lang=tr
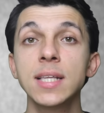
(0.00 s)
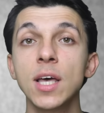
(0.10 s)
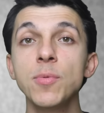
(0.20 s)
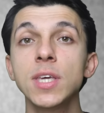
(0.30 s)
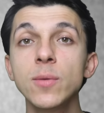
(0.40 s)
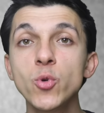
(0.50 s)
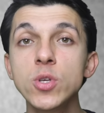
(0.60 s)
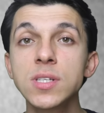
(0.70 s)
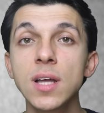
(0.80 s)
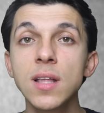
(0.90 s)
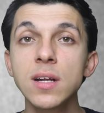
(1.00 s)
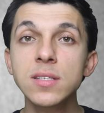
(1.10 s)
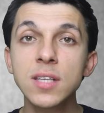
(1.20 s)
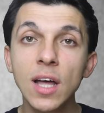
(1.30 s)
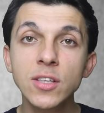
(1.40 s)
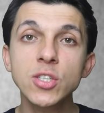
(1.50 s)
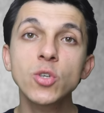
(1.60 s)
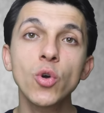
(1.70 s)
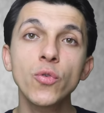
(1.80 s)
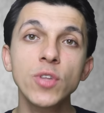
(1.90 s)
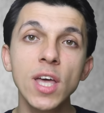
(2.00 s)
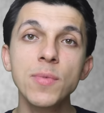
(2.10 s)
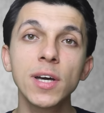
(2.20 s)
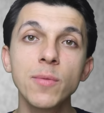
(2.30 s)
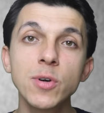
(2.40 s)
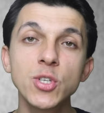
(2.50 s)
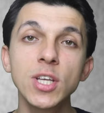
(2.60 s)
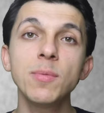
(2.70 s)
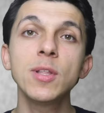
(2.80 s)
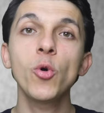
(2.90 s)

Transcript: E tabii ki bu insanlar sadece köfte yemek amacıyla